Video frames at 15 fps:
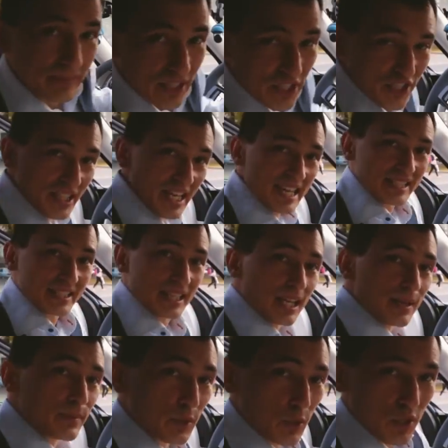Начинается
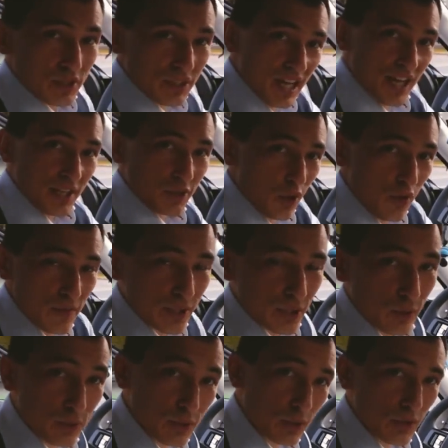обзор на новый
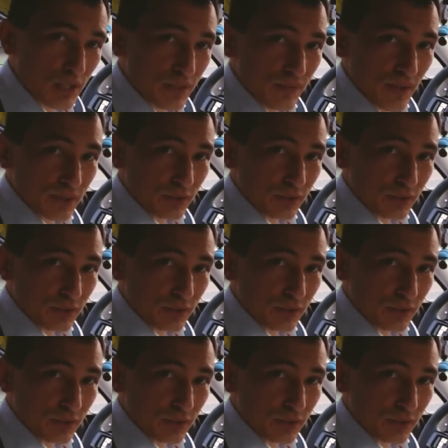Rolls-Royce